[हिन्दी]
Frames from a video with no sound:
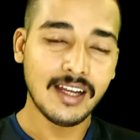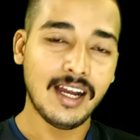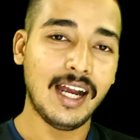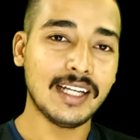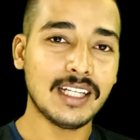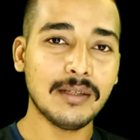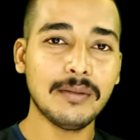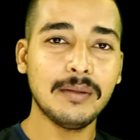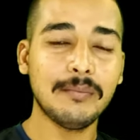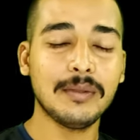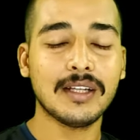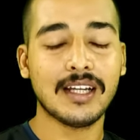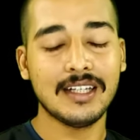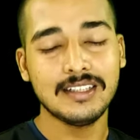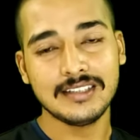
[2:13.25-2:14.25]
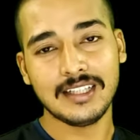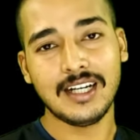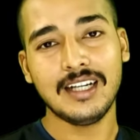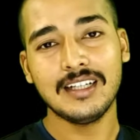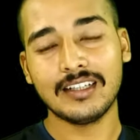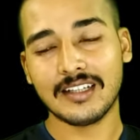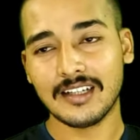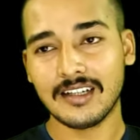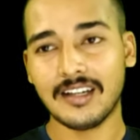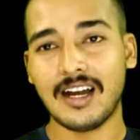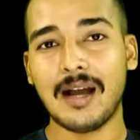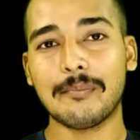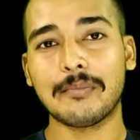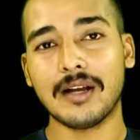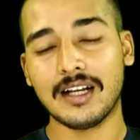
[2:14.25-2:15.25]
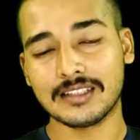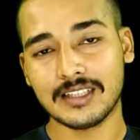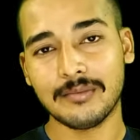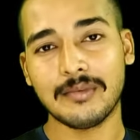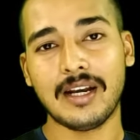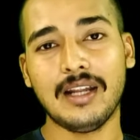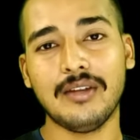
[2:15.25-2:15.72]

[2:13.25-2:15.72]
आईटीबीपी का रिजल्ट आपका असम